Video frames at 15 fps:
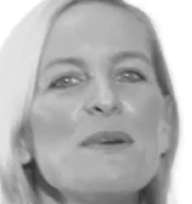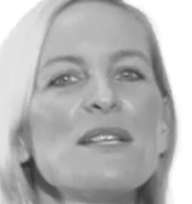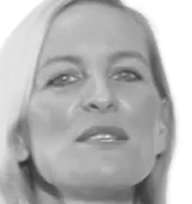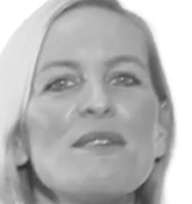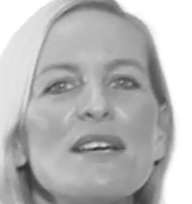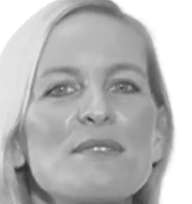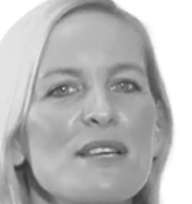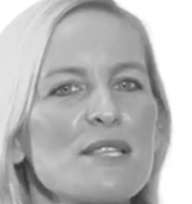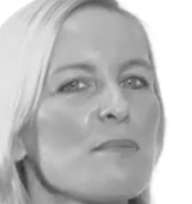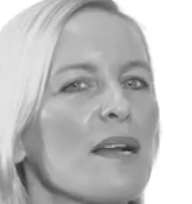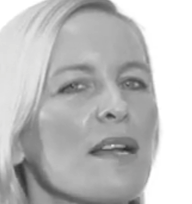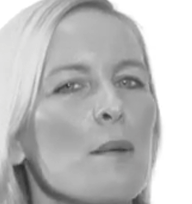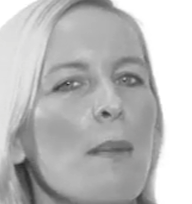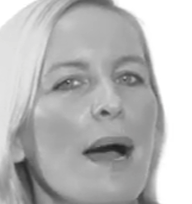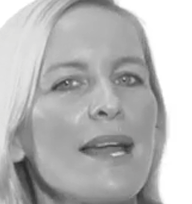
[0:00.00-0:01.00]
Ich bin sowas, was
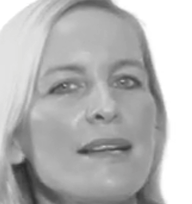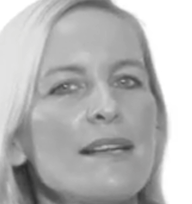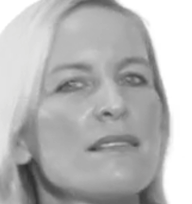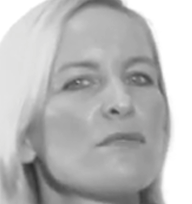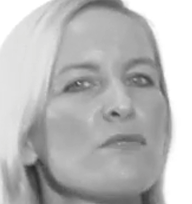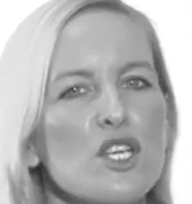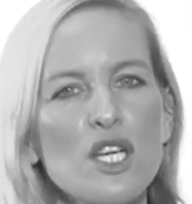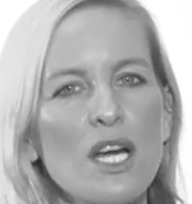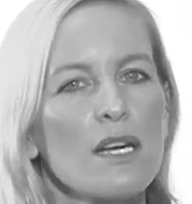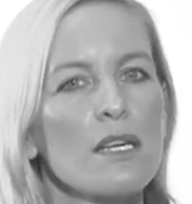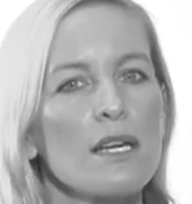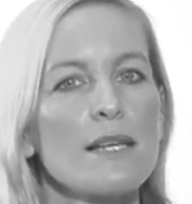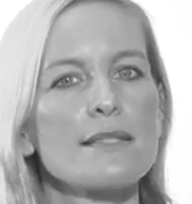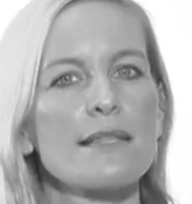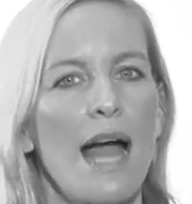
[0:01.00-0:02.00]
mein gemeinhin
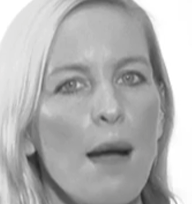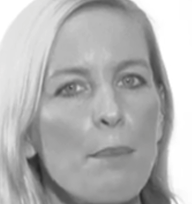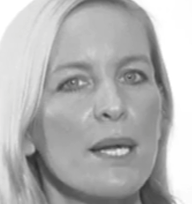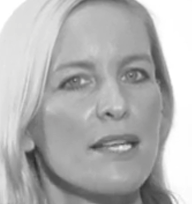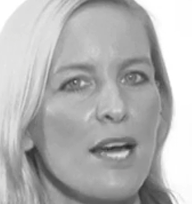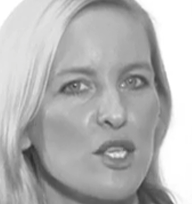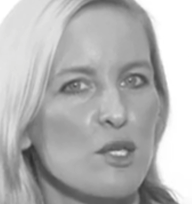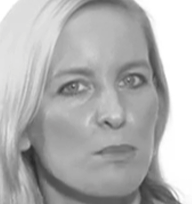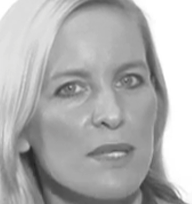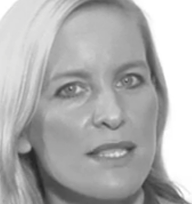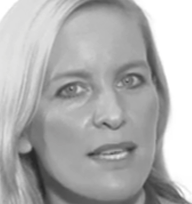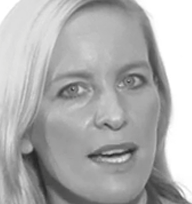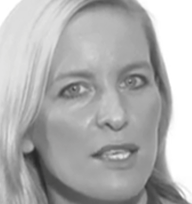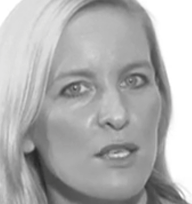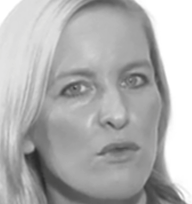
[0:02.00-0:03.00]
wahrscheinlich als Labertasche
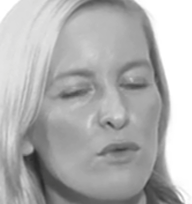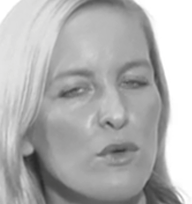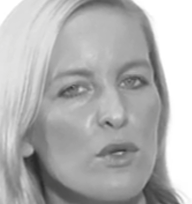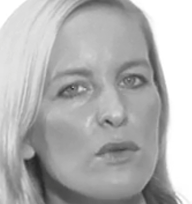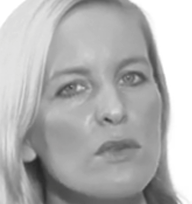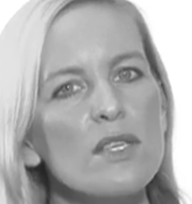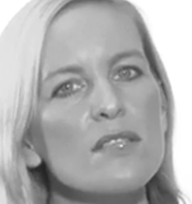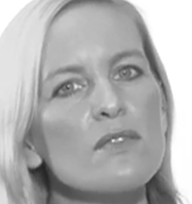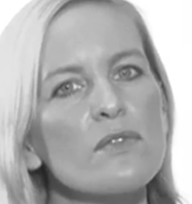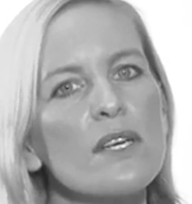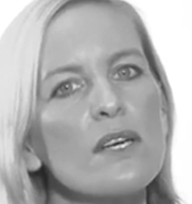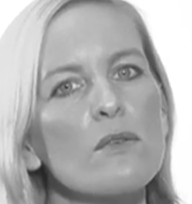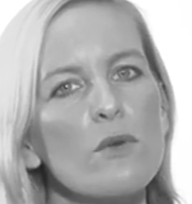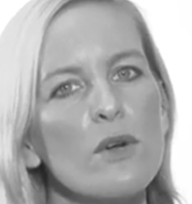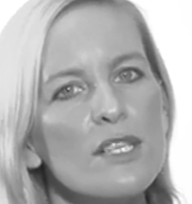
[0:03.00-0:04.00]
bezeichnen würde. Und
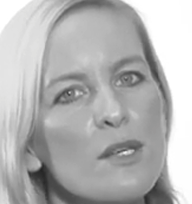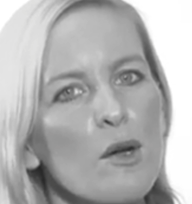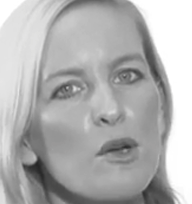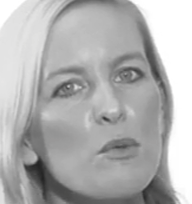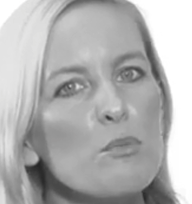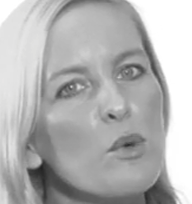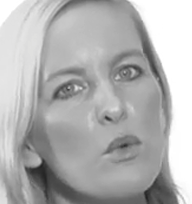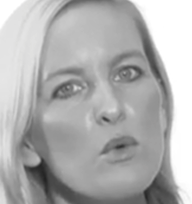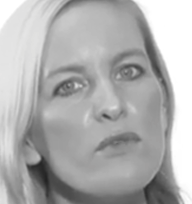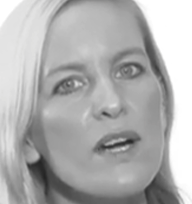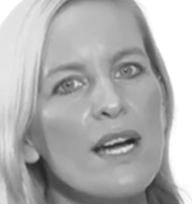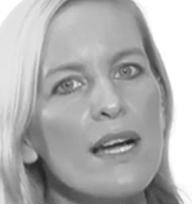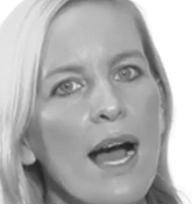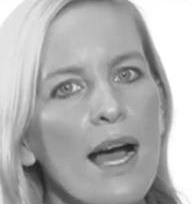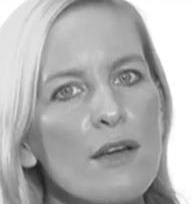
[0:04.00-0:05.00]
deswegen wollte ich auch einen Beruf
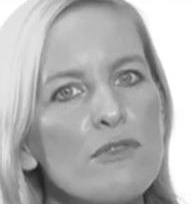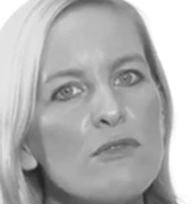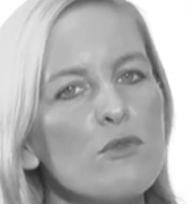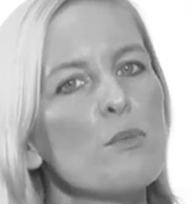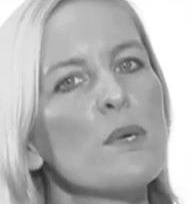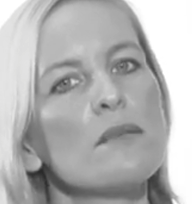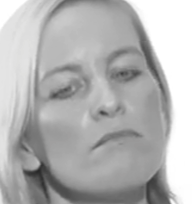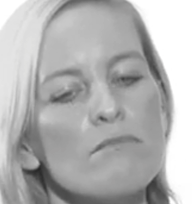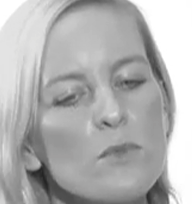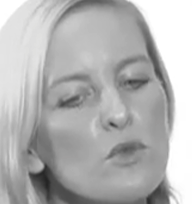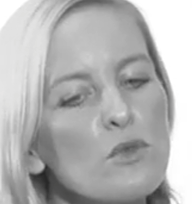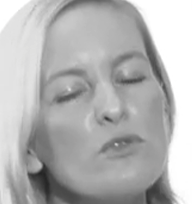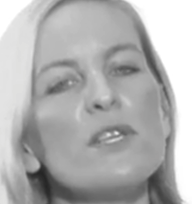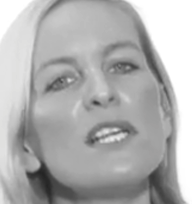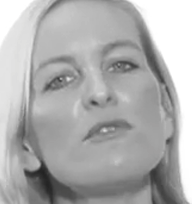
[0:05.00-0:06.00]
ergreifen, wo man
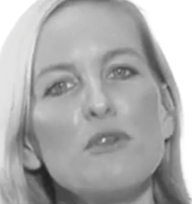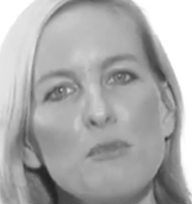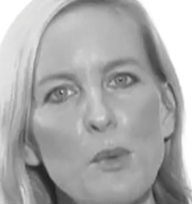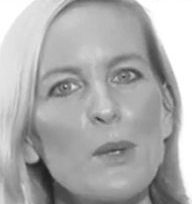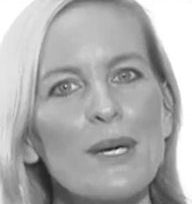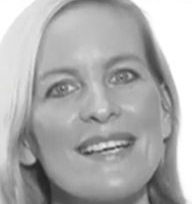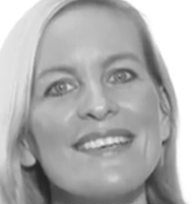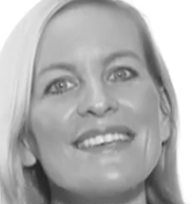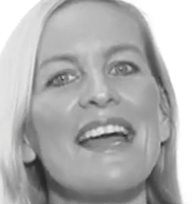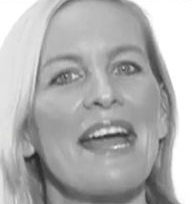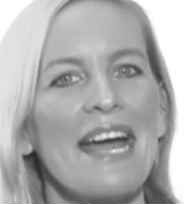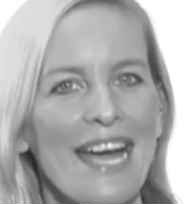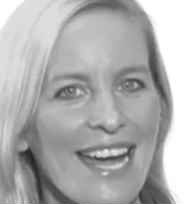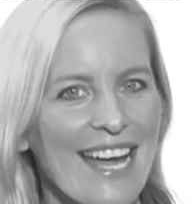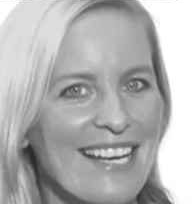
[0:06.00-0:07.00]
so viel wie möglich
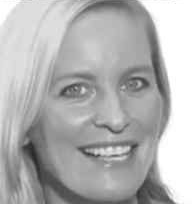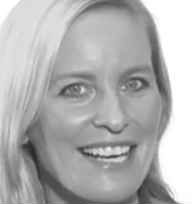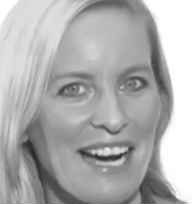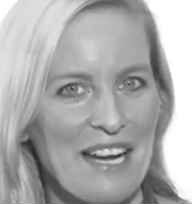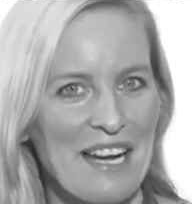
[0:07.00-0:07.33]
reden